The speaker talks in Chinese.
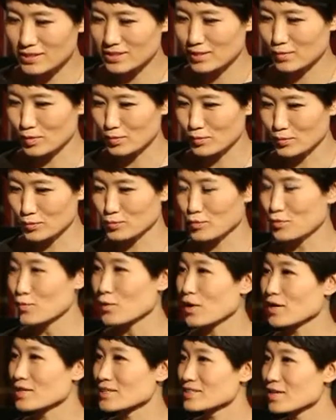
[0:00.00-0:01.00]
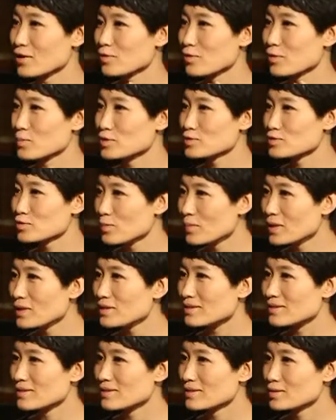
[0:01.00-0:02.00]
理解为，比如说晚上我们做
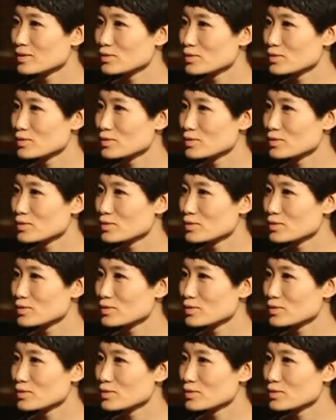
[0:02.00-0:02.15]
梦，